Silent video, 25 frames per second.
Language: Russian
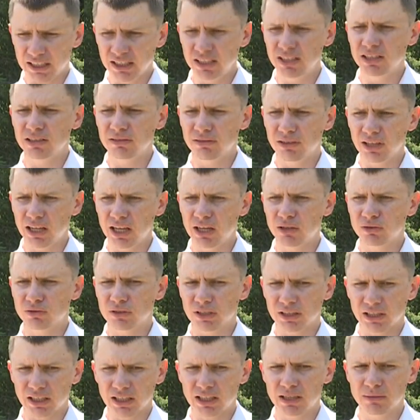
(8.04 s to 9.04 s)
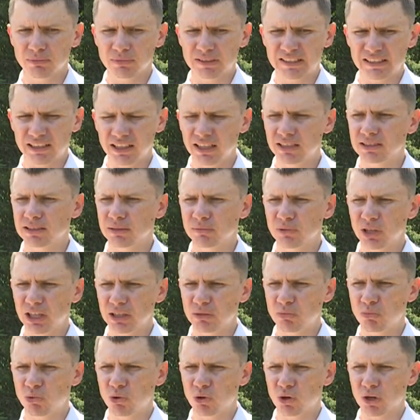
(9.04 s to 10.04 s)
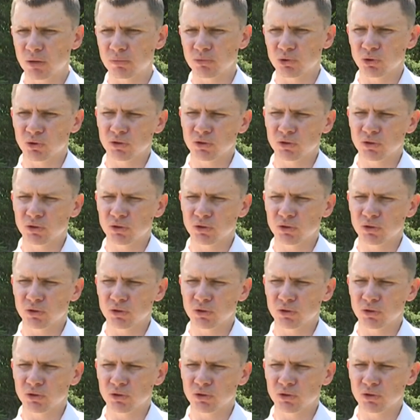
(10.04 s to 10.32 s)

они являются таким срезом и отбором.